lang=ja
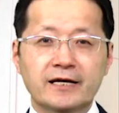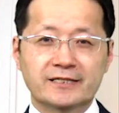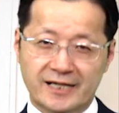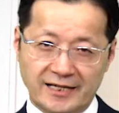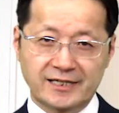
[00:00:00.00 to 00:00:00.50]

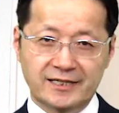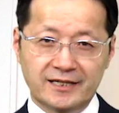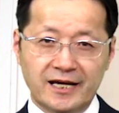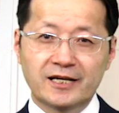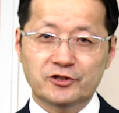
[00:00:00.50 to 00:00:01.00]
しかし
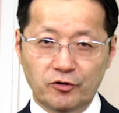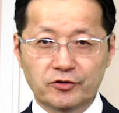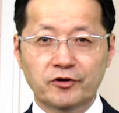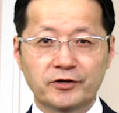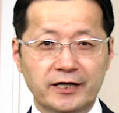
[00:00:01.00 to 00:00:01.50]
消
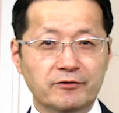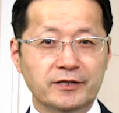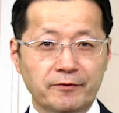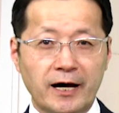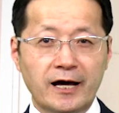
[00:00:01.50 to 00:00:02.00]
去理論
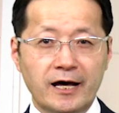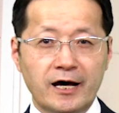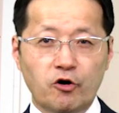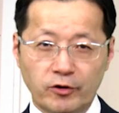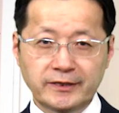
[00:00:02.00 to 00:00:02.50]
では
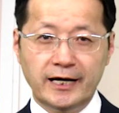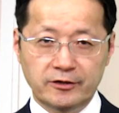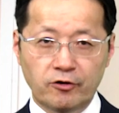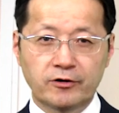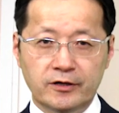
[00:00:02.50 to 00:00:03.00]
本来
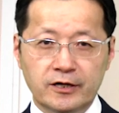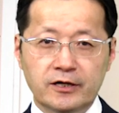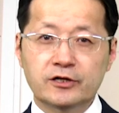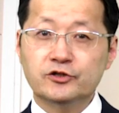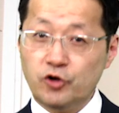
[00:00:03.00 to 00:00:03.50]
の
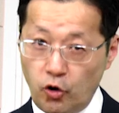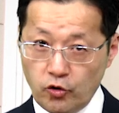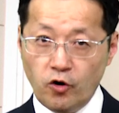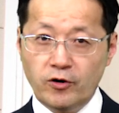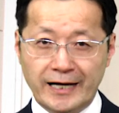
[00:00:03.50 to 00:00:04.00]
相
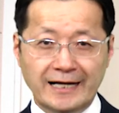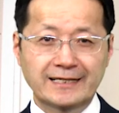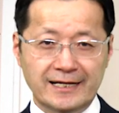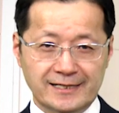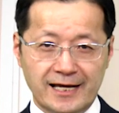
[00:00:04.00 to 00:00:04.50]
互関
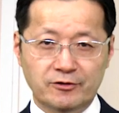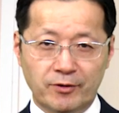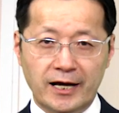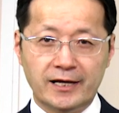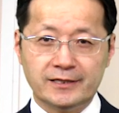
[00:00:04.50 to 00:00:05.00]
連性と
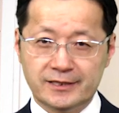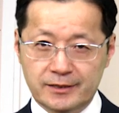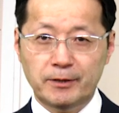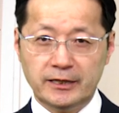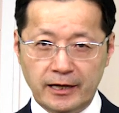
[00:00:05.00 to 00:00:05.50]
は
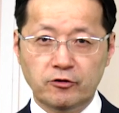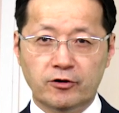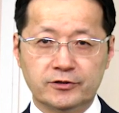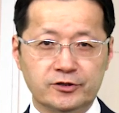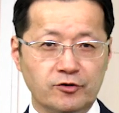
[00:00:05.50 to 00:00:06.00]
全て
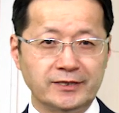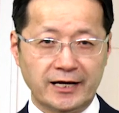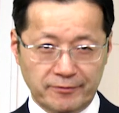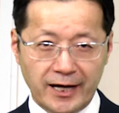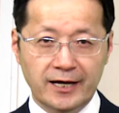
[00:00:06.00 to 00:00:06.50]
の存
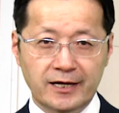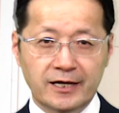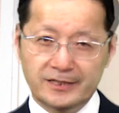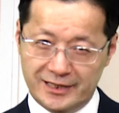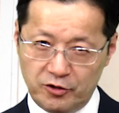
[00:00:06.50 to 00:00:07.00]
在は
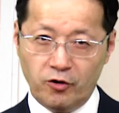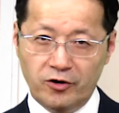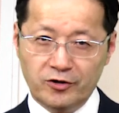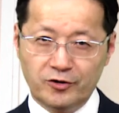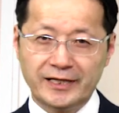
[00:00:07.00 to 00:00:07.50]
自己
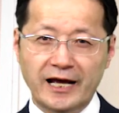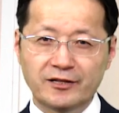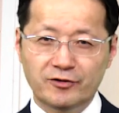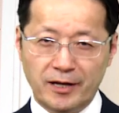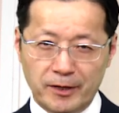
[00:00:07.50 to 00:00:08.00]
個体
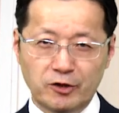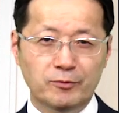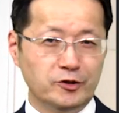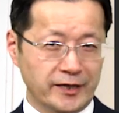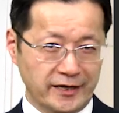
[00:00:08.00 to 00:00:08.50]
のための
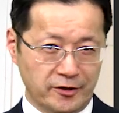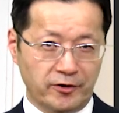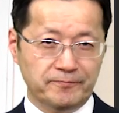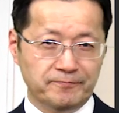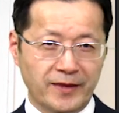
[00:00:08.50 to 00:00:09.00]
目的
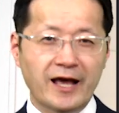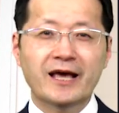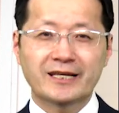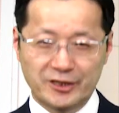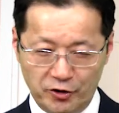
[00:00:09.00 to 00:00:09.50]
と
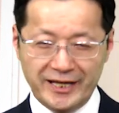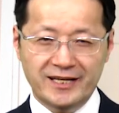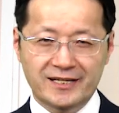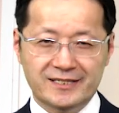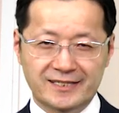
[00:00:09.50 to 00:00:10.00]
よ
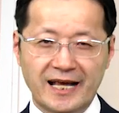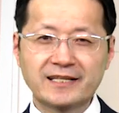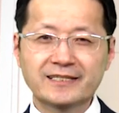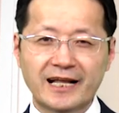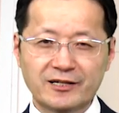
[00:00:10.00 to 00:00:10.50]
り
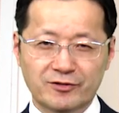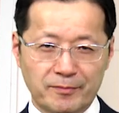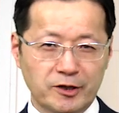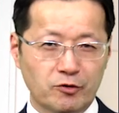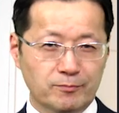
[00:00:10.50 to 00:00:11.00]
全体のた
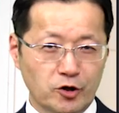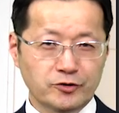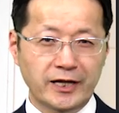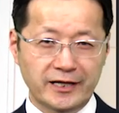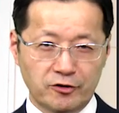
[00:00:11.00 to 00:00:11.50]
めの目
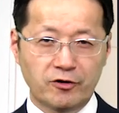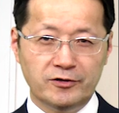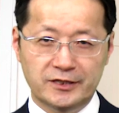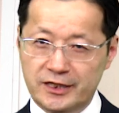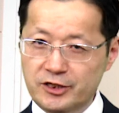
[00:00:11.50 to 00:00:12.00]
的の
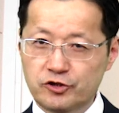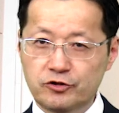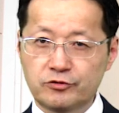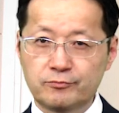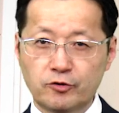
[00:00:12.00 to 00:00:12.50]
二
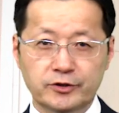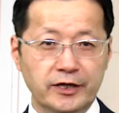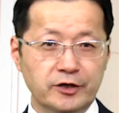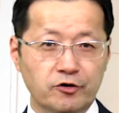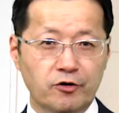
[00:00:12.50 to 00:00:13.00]
重目
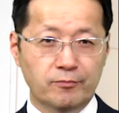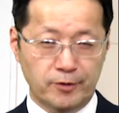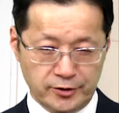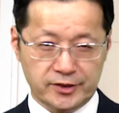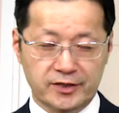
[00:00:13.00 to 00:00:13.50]
的を
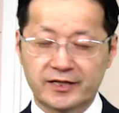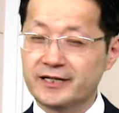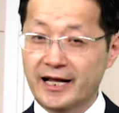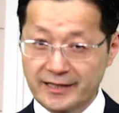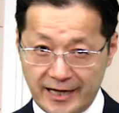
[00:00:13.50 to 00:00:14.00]
持つ
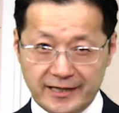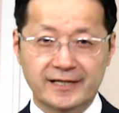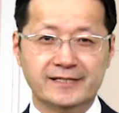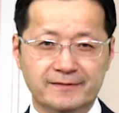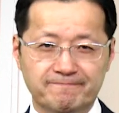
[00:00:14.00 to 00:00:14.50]
連帯で
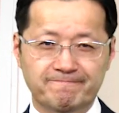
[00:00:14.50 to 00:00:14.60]
す